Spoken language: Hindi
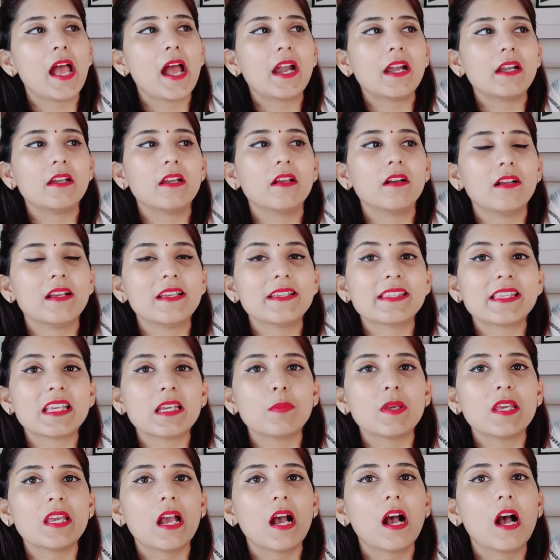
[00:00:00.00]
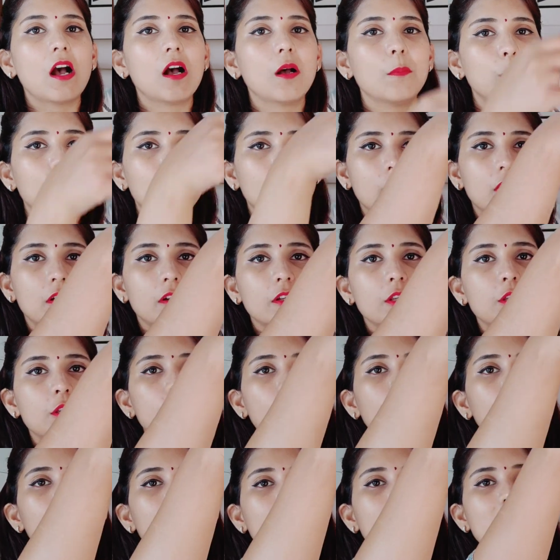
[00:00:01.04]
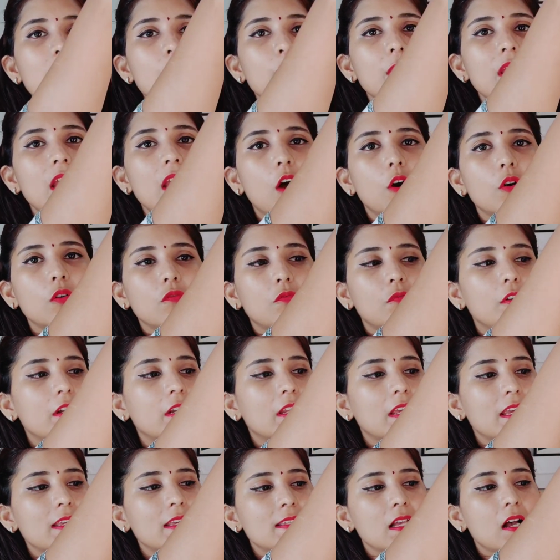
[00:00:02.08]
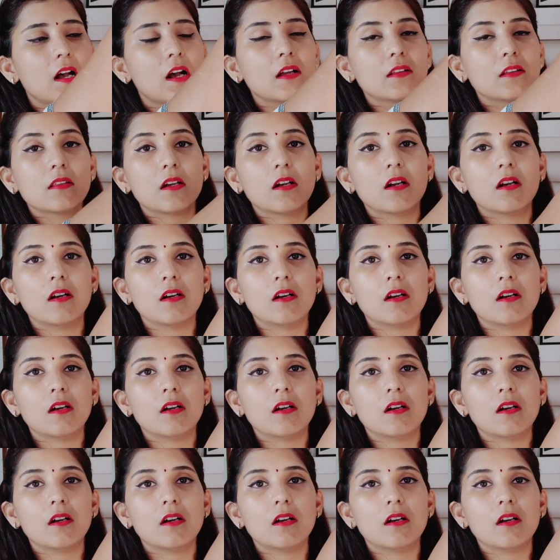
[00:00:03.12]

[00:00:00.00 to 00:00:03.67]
एंड इसे भी आप यू नो you know, किसी भी आउटफिट के साथ